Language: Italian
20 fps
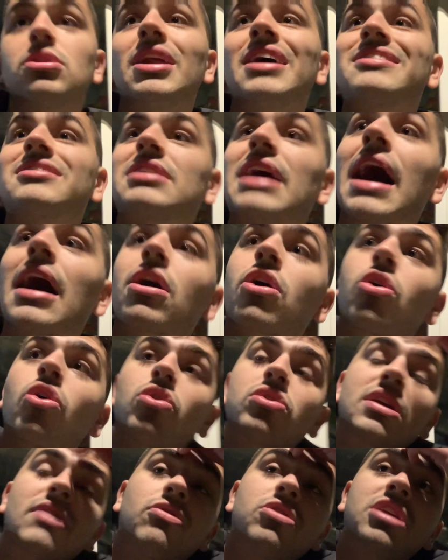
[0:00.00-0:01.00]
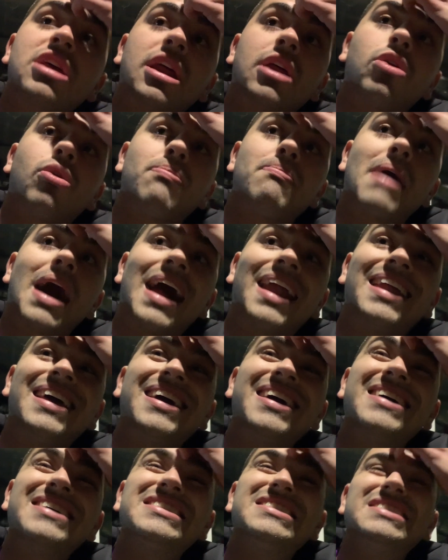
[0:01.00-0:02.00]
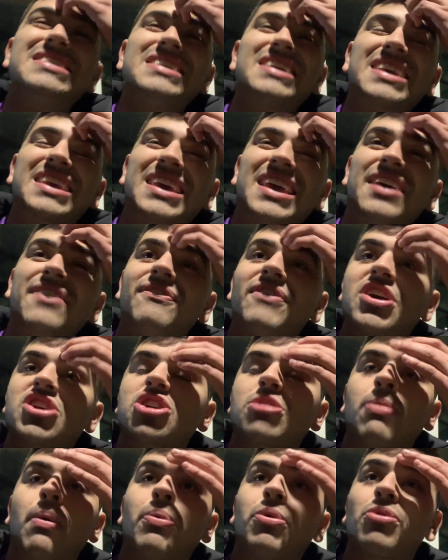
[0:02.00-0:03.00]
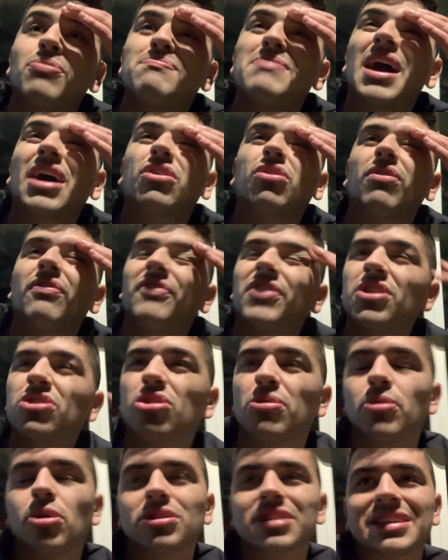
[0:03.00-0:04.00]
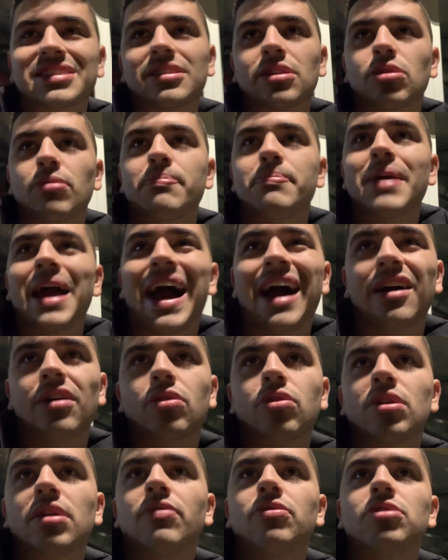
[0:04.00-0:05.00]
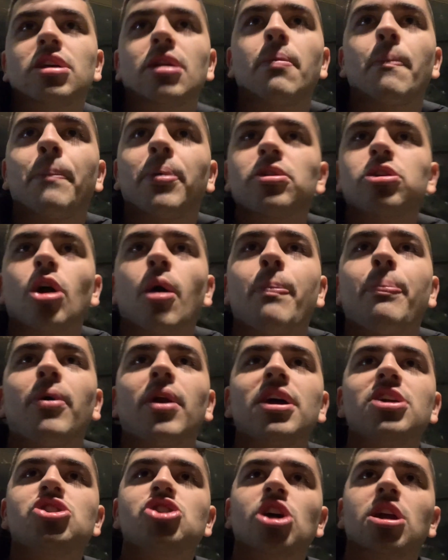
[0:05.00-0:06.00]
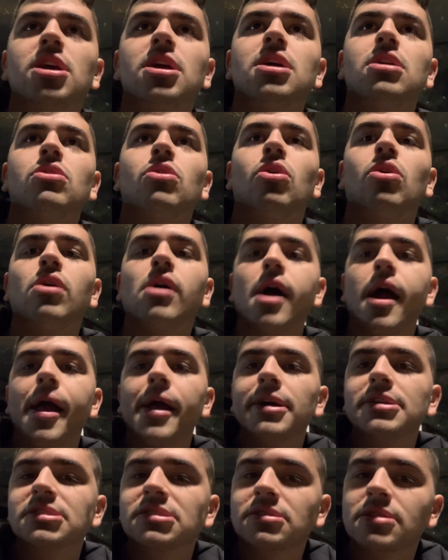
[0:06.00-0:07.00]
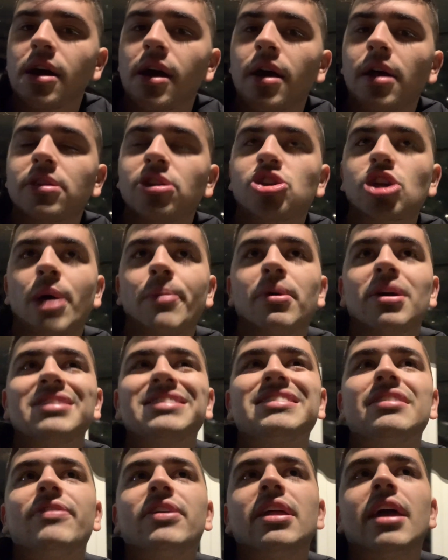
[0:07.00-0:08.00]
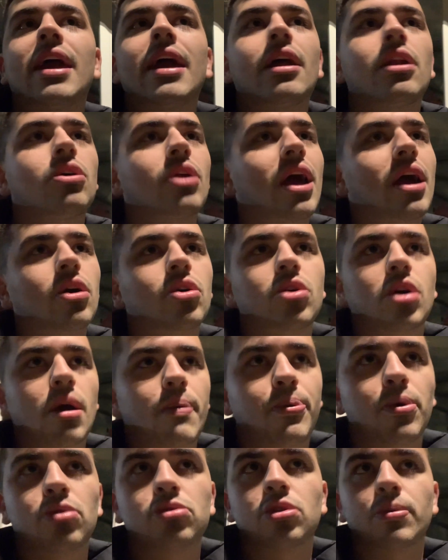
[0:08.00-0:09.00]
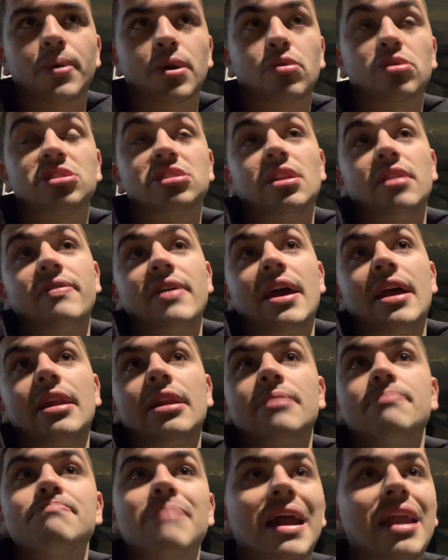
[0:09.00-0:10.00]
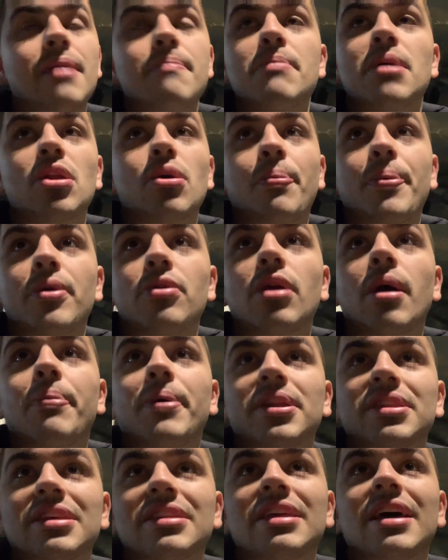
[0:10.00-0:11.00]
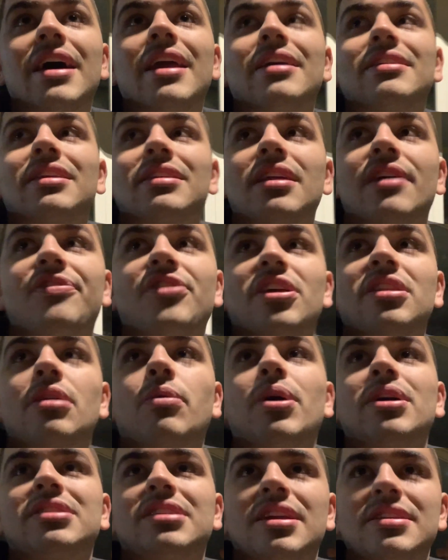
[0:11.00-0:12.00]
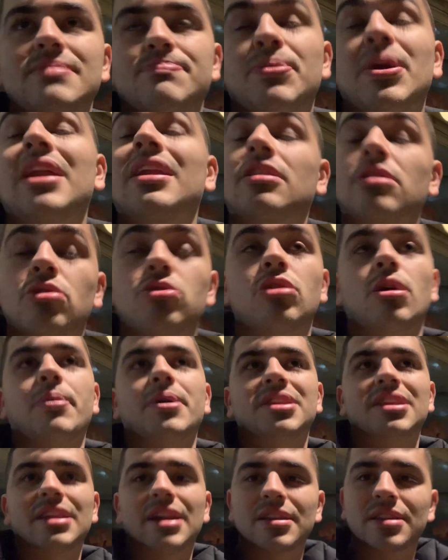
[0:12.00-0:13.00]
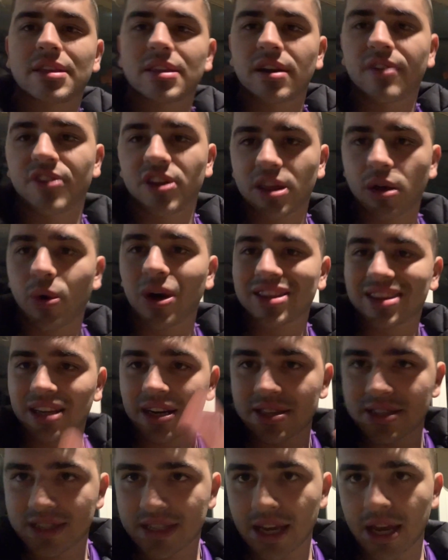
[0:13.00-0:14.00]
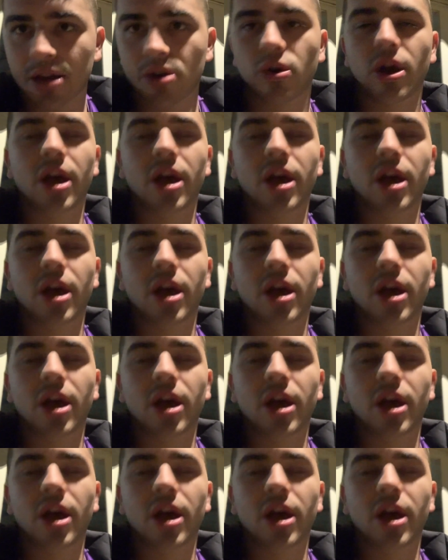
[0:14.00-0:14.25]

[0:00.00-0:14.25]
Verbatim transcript: In attacco devo dire non male, chi invece proprio non mi ha convinto molto è stato Bianco, devo dire un po' troppo leggerino, eh, diciamo che si vede che non è ancora pronto per questi livelli, ma nemmeno per una partita che l'andata era finita 4 a, per il ritorno di una partita l'andata era finita 4 a 0,